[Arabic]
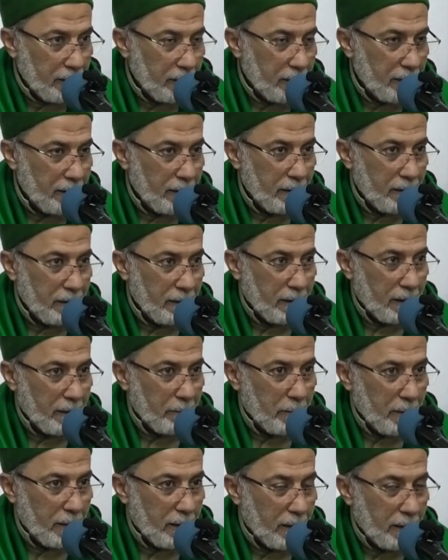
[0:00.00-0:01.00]

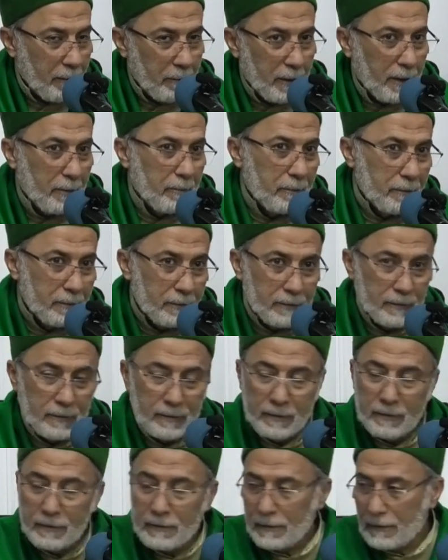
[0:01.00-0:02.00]
يجيب لنا امام
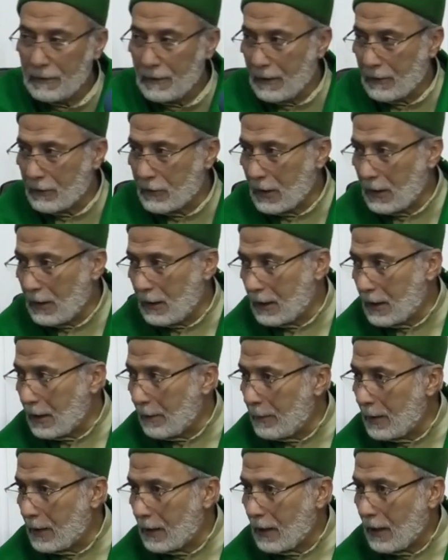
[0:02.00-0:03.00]
عشان
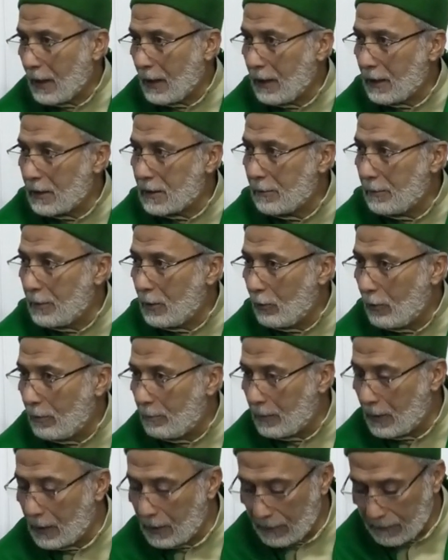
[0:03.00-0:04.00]
لكمان رعايتي بالامه